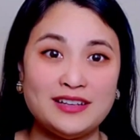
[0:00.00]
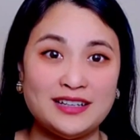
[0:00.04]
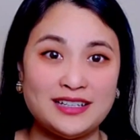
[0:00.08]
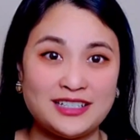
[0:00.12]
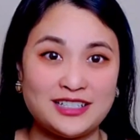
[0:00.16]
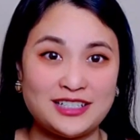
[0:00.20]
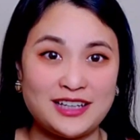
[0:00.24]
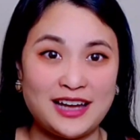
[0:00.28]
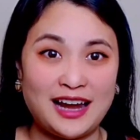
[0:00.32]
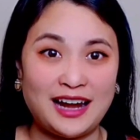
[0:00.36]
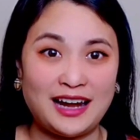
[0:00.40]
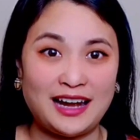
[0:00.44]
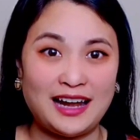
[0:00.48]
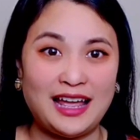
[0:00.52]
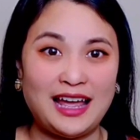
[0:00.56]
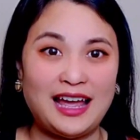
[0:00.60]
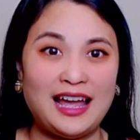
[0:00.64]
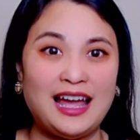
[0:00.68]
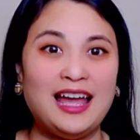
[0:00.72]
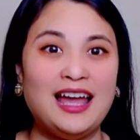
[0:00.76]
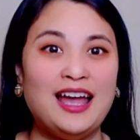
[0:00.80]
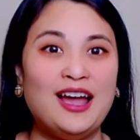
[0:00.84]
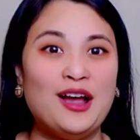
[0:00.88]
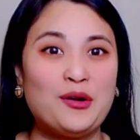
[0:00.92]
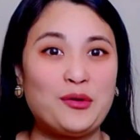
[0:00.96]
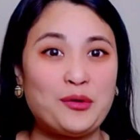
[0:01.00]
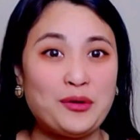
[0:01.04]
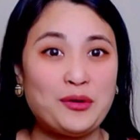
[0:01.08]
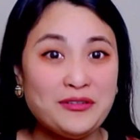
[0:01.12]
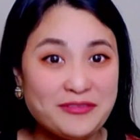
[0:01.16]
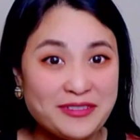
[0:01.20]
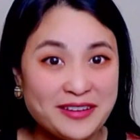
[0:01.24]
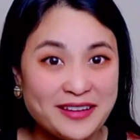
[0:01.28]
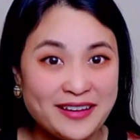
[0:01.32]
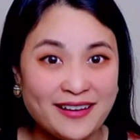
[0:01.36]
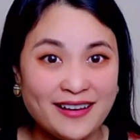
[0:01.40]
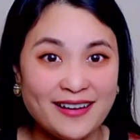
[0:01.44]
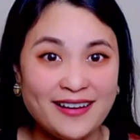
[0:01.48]
vị rằng là quý
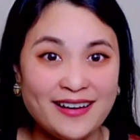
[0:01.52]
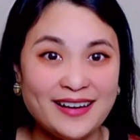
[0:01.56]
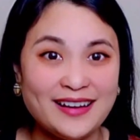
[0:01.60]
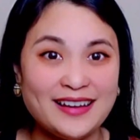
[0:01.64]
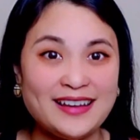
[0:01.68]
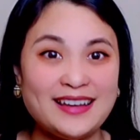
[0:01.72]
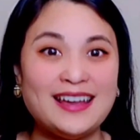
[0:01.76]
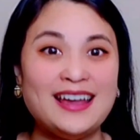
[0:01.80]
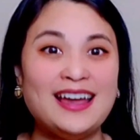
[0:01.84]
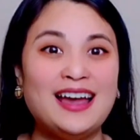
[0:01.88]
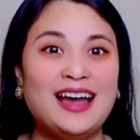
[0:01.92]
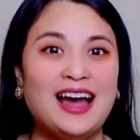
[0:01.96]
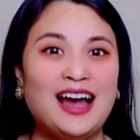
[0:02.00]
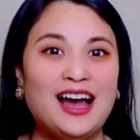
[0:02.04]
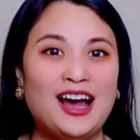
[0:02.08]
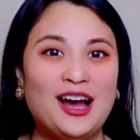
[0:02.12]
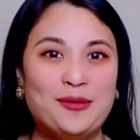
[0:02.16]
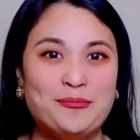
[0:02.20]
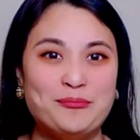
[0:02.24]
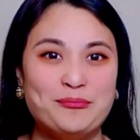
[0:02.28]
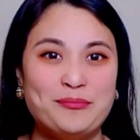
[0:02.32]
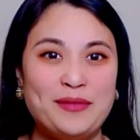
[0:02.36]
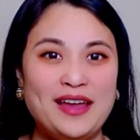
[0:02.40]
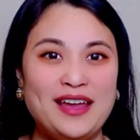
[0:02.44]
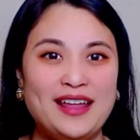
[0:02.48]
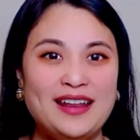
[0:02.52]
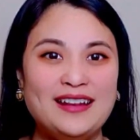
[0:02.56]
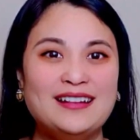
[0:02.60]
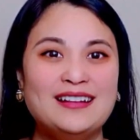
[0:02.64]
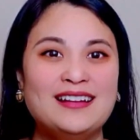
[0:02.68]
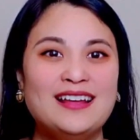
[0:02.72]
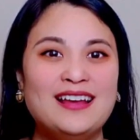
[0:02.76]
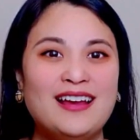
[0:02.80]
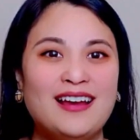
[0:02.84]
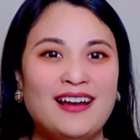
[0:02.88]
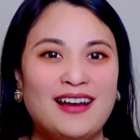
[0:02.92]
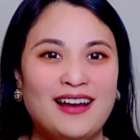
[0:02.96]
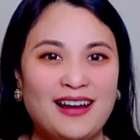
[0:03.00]
vị ơi à, bên
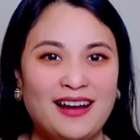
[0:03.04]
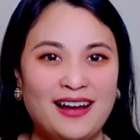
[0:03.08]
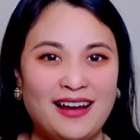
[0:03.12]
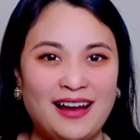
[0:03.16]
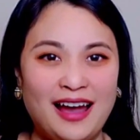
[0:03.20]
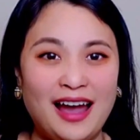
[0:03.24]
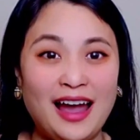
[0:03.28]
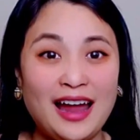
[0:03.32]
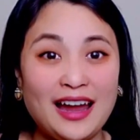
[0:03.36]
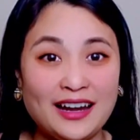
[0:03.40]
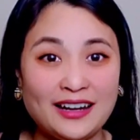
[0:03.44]
à,